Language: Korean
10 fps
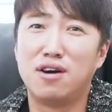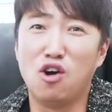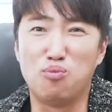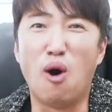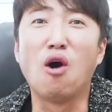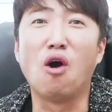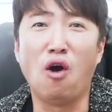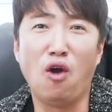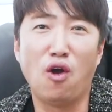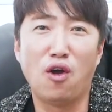하고
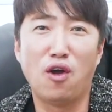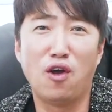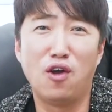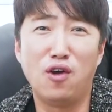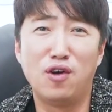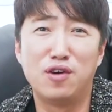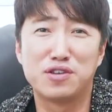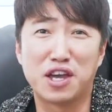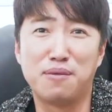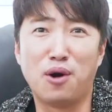먹어.
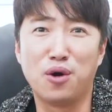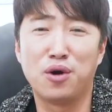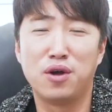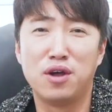자기가 먹어요.